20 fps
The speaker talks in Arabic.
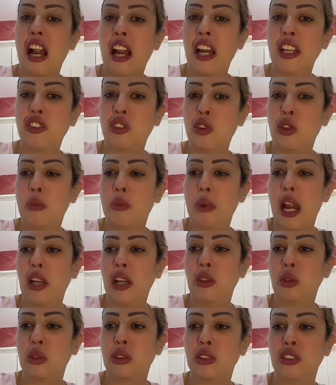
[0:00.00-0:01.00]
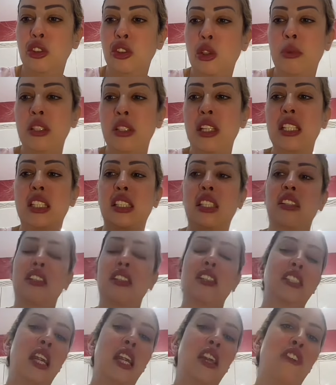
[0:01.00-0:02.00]
هاد الذنوب هادوك الذنوب الناس
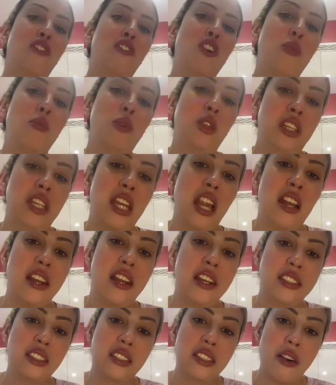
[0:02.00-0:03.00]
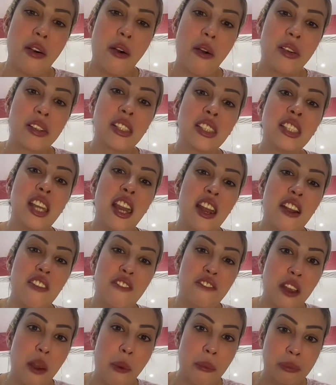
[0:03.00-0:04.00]
كتظل تعاير فيهم والعيال هاد قلت لي
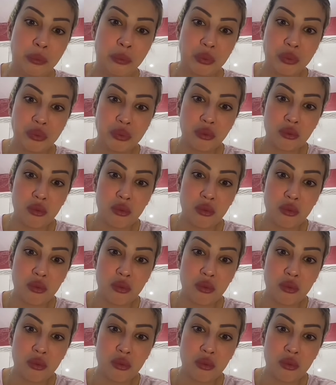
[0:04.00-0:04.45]
حل فيهم